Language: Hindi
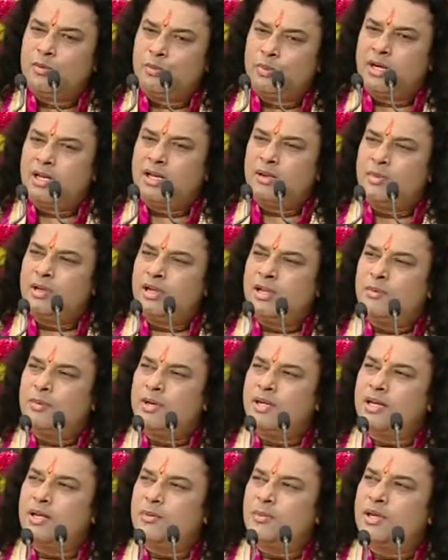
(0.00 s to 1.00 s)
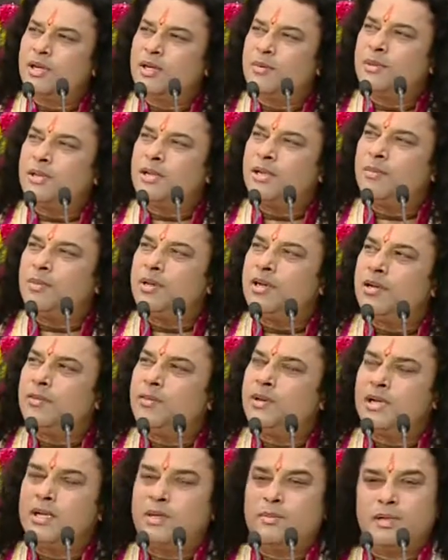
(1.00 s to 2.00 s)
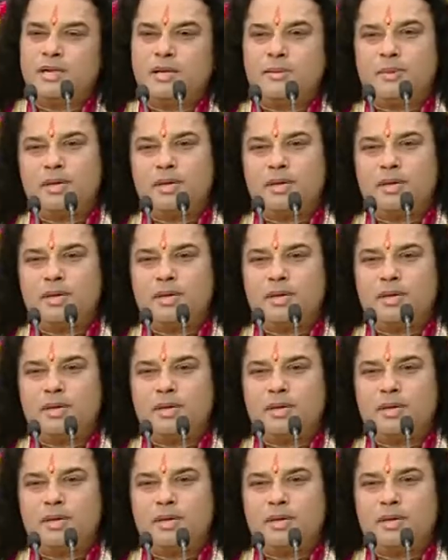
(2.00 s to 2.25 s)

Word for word: बड़ा बड़ा बड़ा बड़ा बड़ा बड़ा बड़ा बड़ा